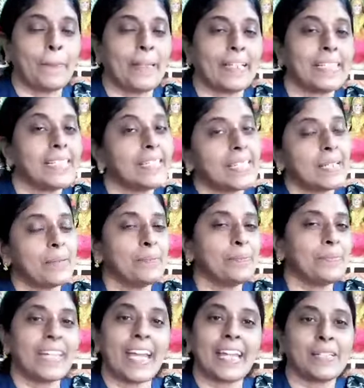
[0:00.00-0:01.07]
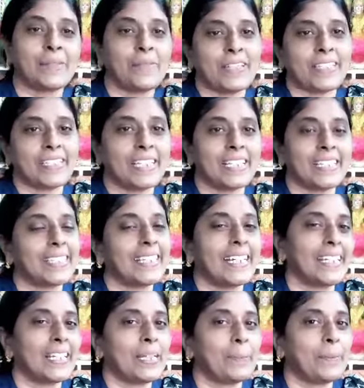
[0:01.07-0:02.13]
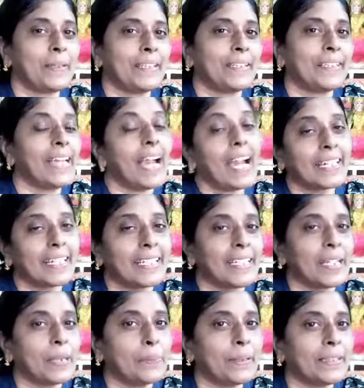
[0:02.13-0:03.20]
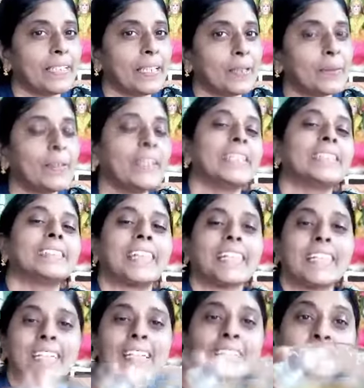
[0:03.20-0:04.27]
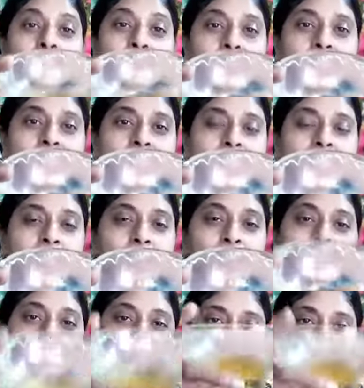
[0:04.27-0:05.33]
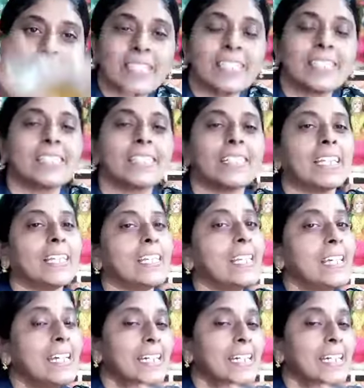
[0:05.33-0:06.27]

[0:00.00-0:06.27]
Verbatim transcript: మనకి సిరం క్యారెట్ ఫేషియల్ అయితే రెడీ అయిపోయింది ఆ రెడీ అయిపోయిందని కూడా నేను చక్కగా లిక్విడ్ తీసాను లిక్విడ్ తీసిన దాన్ని